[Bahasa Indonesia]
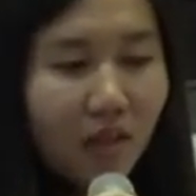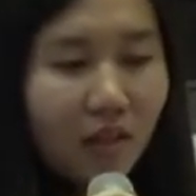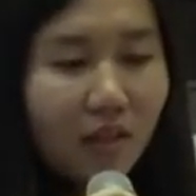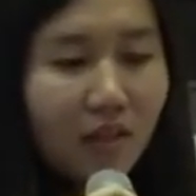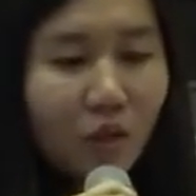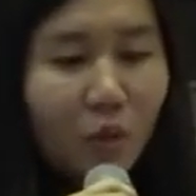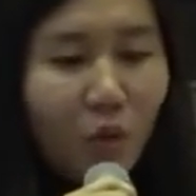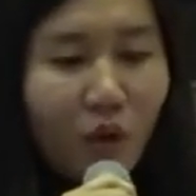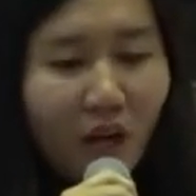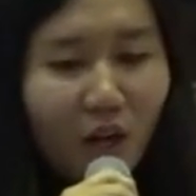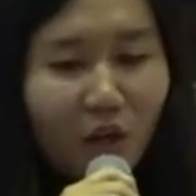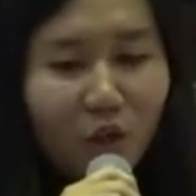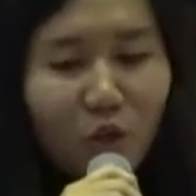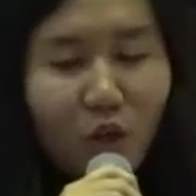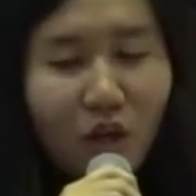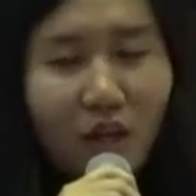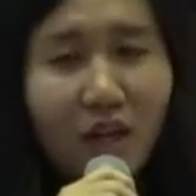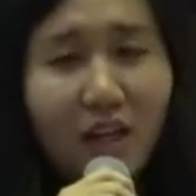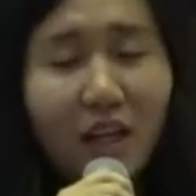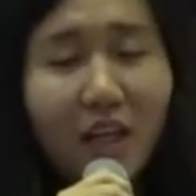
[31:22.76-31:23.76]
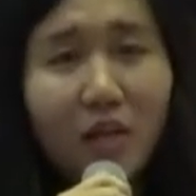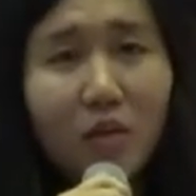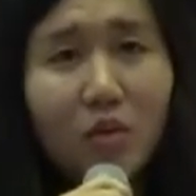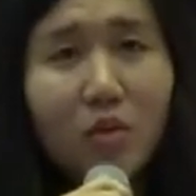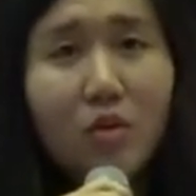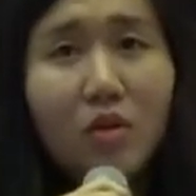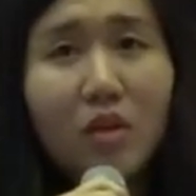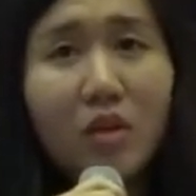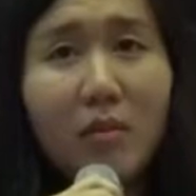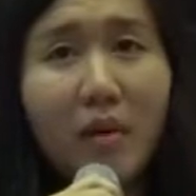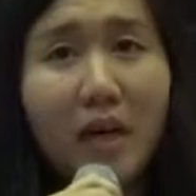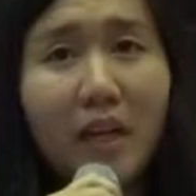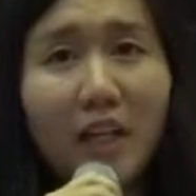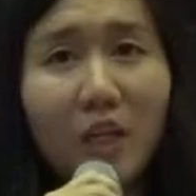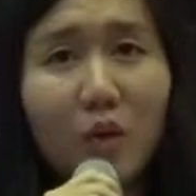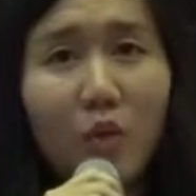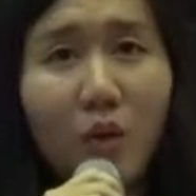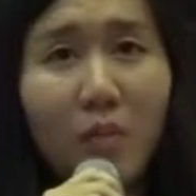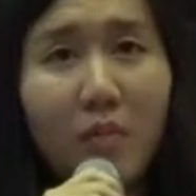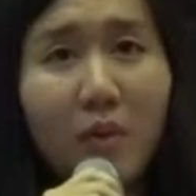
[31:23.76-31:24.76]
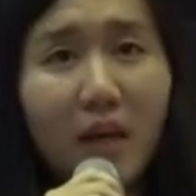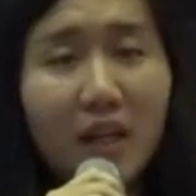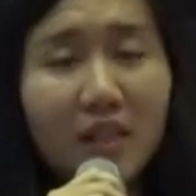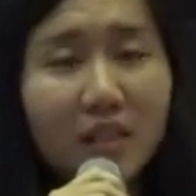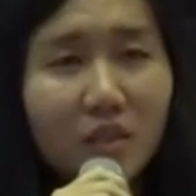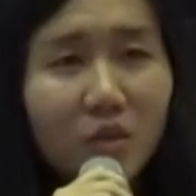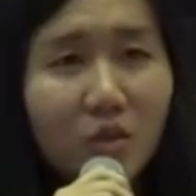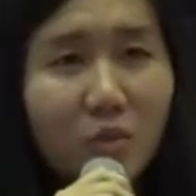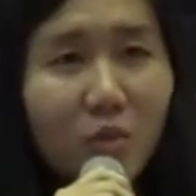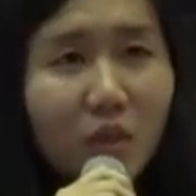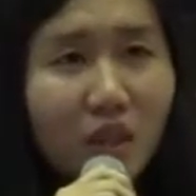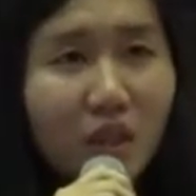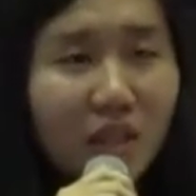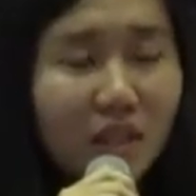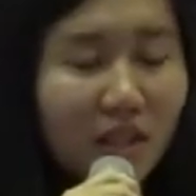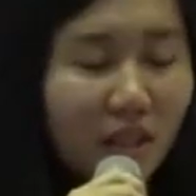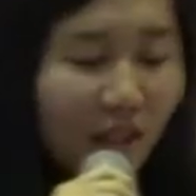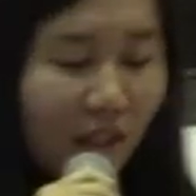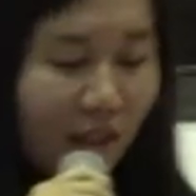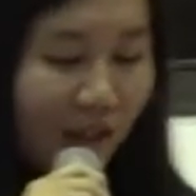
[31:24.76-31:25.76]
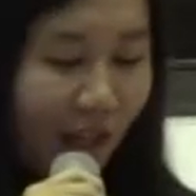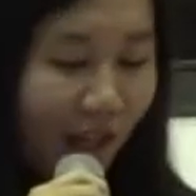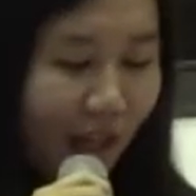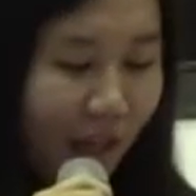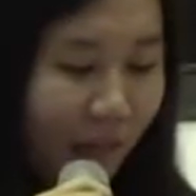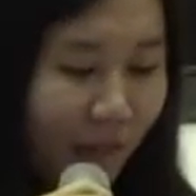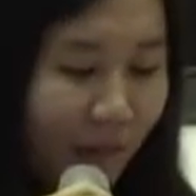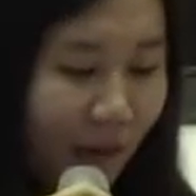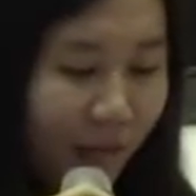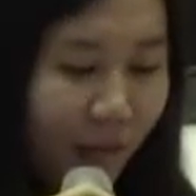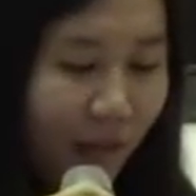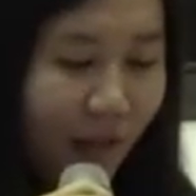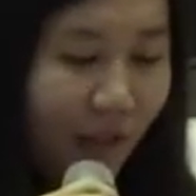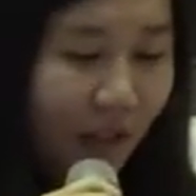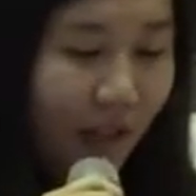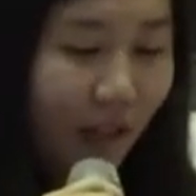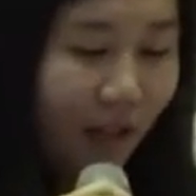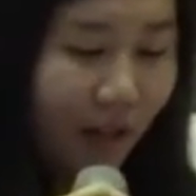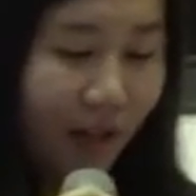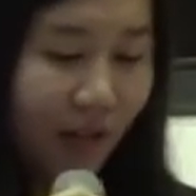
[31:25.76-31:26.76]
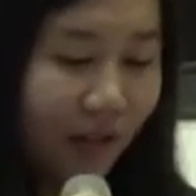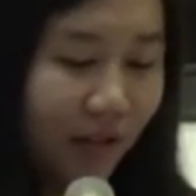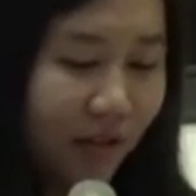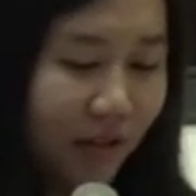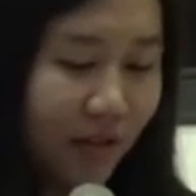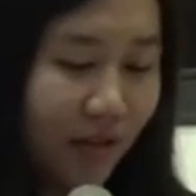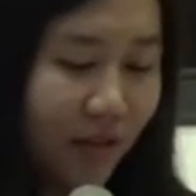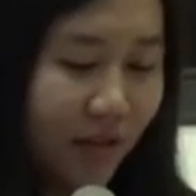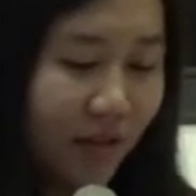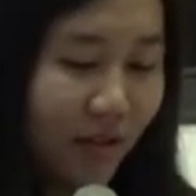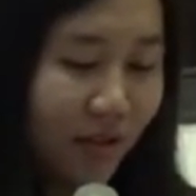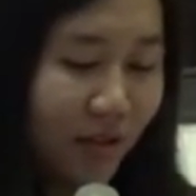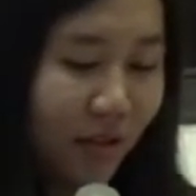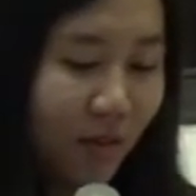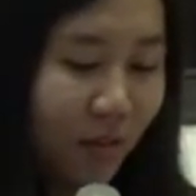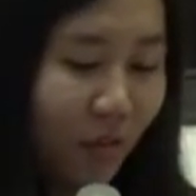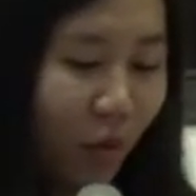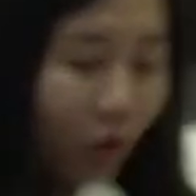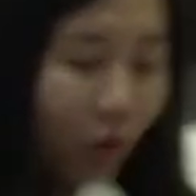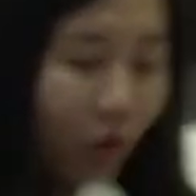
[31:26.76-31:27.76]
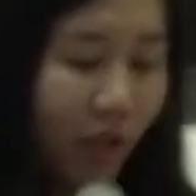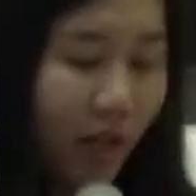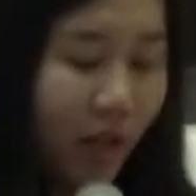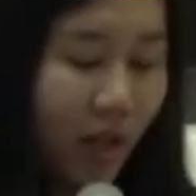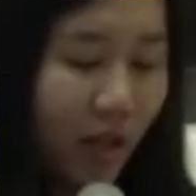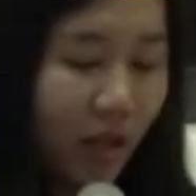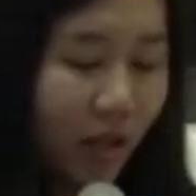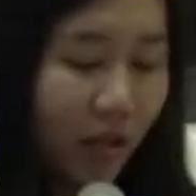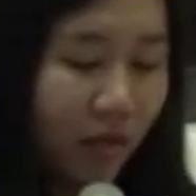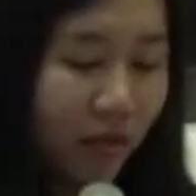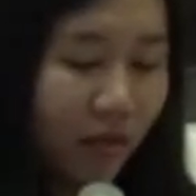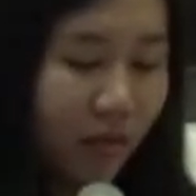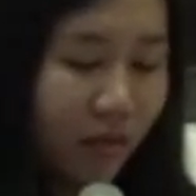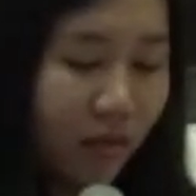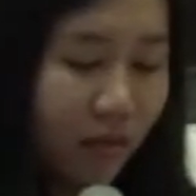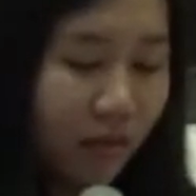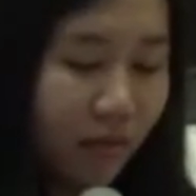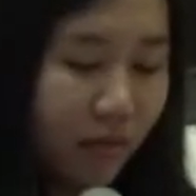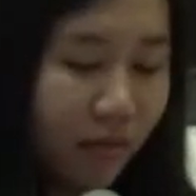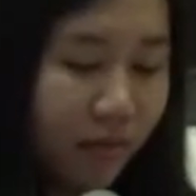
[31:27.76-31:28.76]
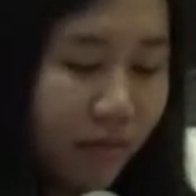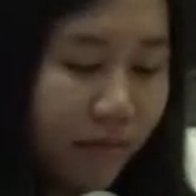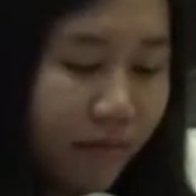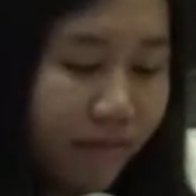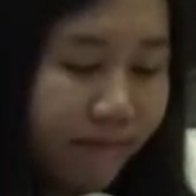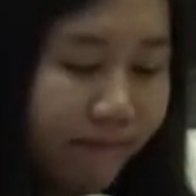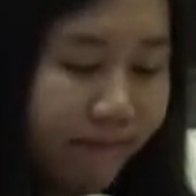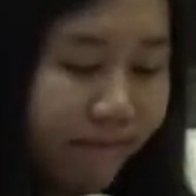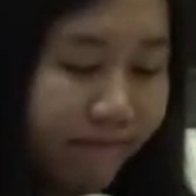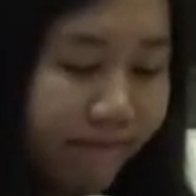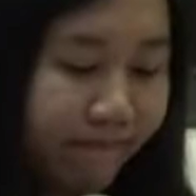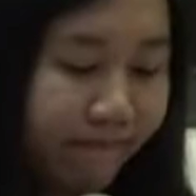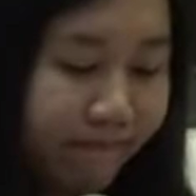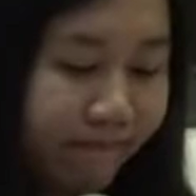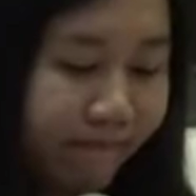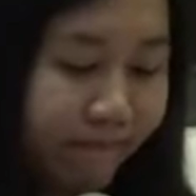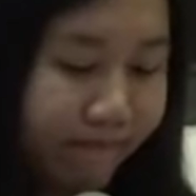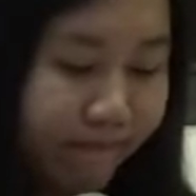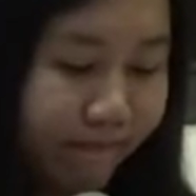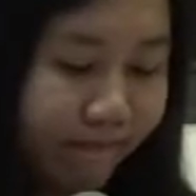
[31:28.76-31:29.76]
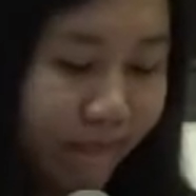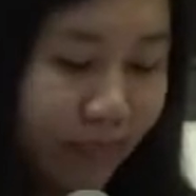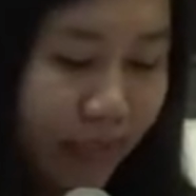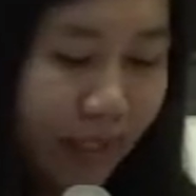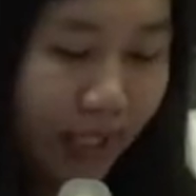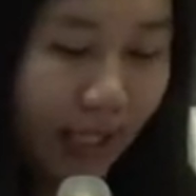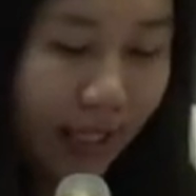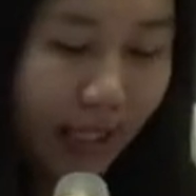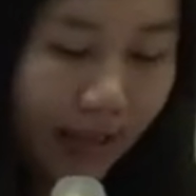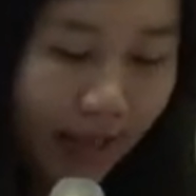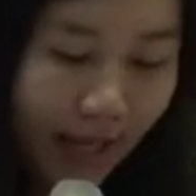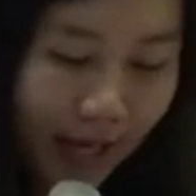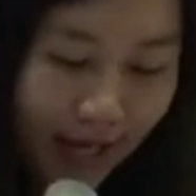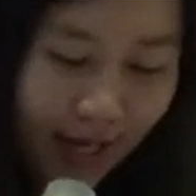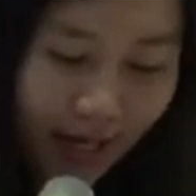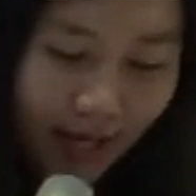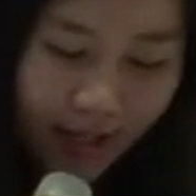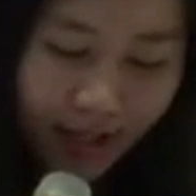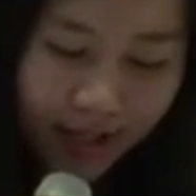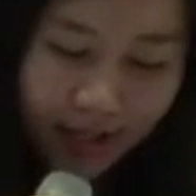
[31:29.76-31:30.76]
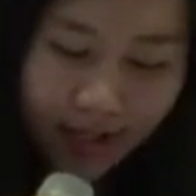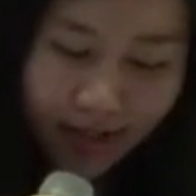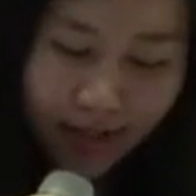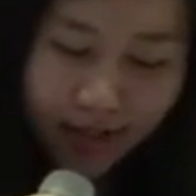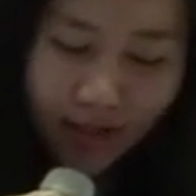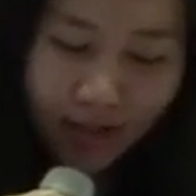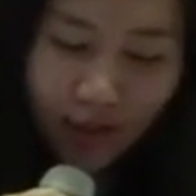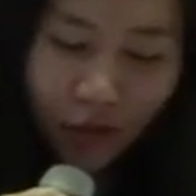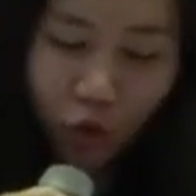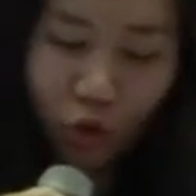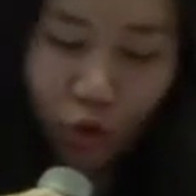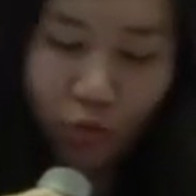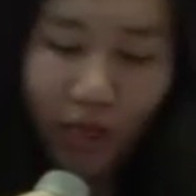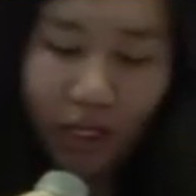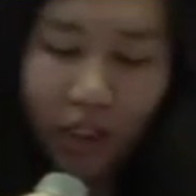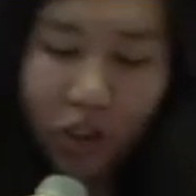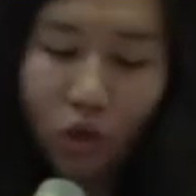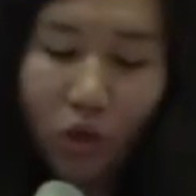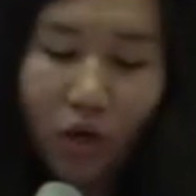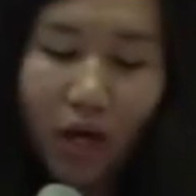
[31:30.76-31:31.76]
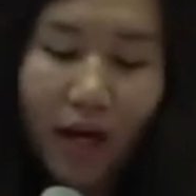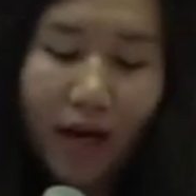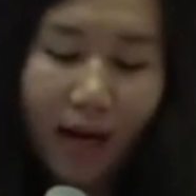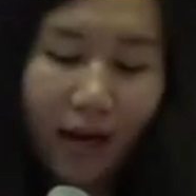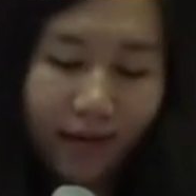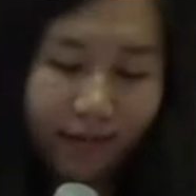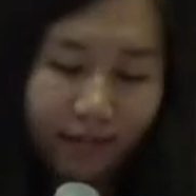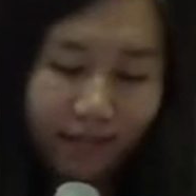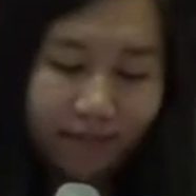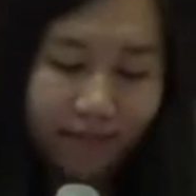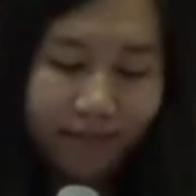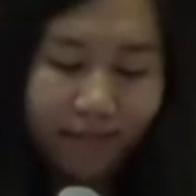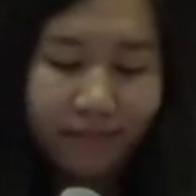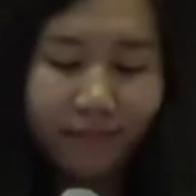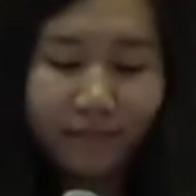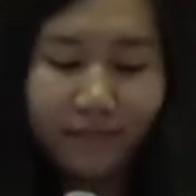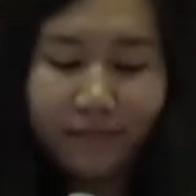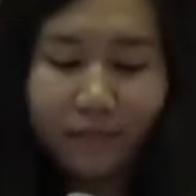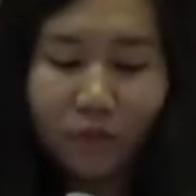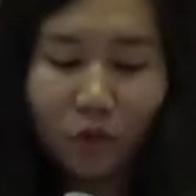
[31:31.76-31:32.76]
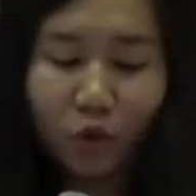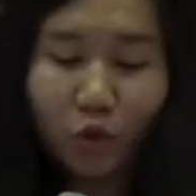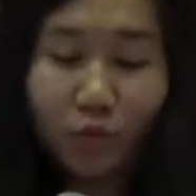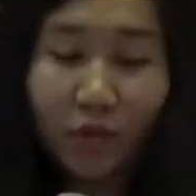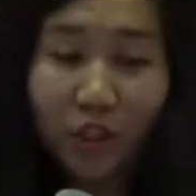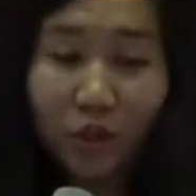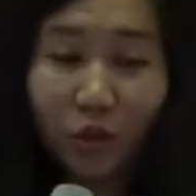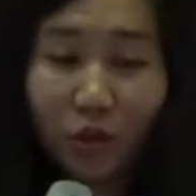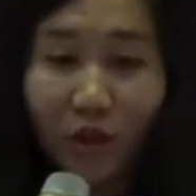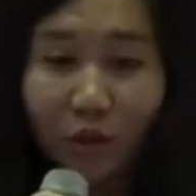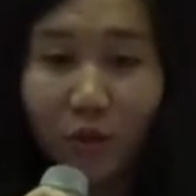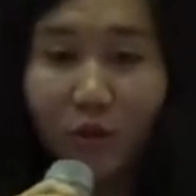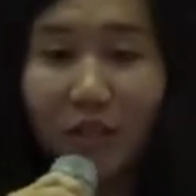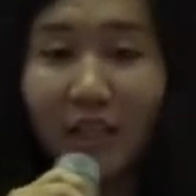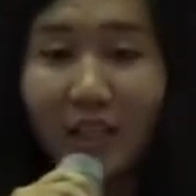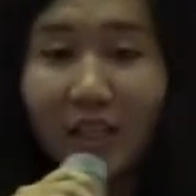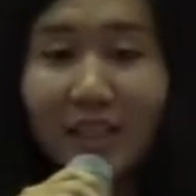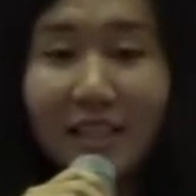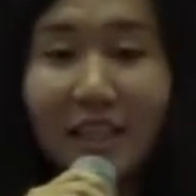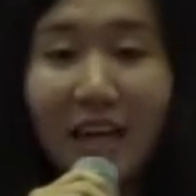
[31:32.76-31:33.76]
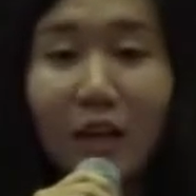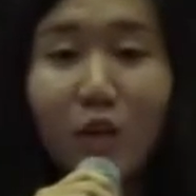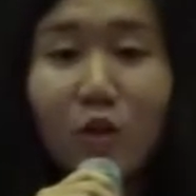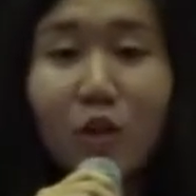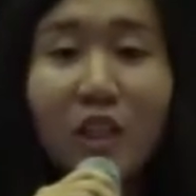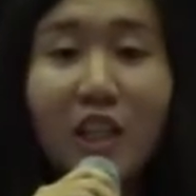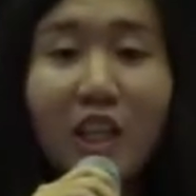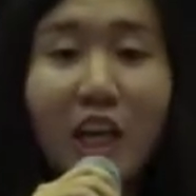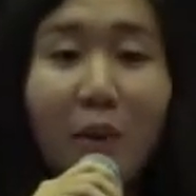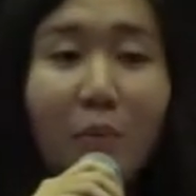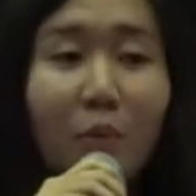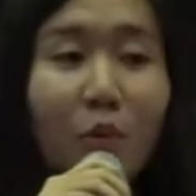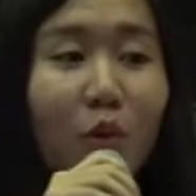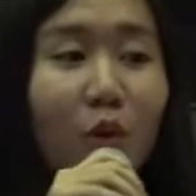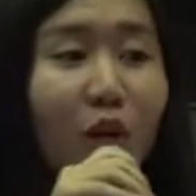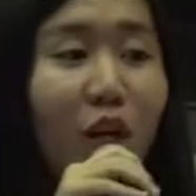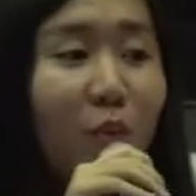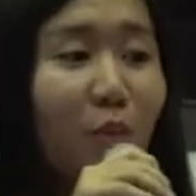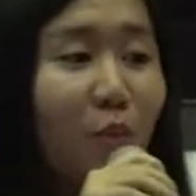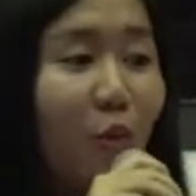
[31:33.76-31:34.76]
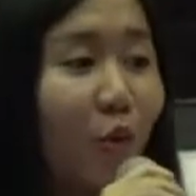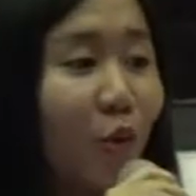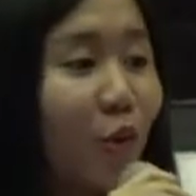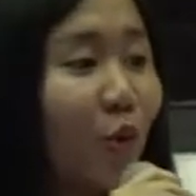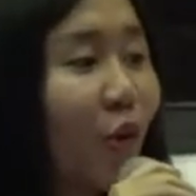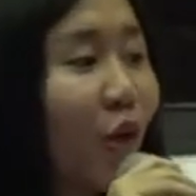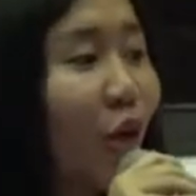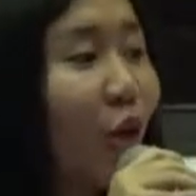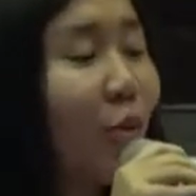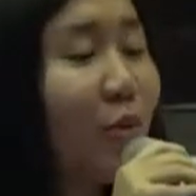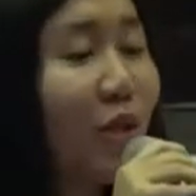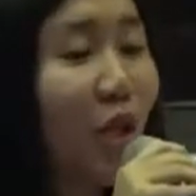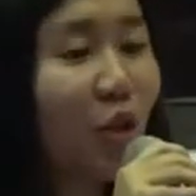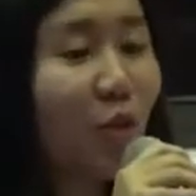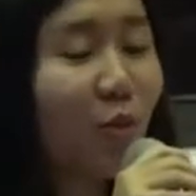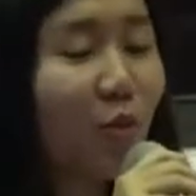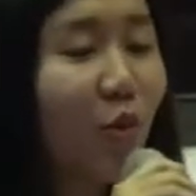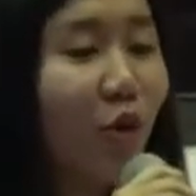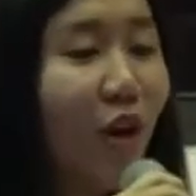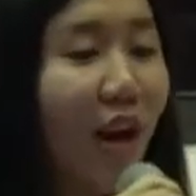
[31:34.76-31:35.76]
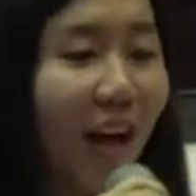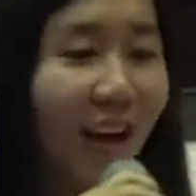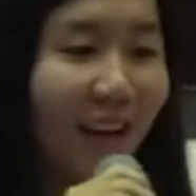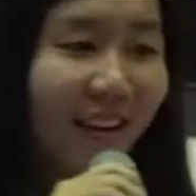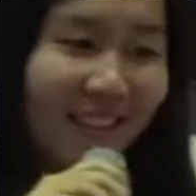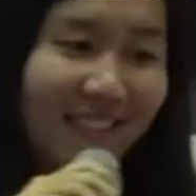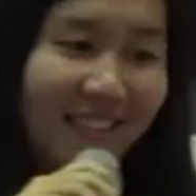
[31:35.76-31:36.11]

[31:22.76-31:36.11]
200 dolar itu dibagi 12 itu mungkin sekitar berapa tadi ya? Pokoknya hmm, sekitar 17 dolaran. 17 dolar itu sekarang 130 ribu untuk hidup satu bulan.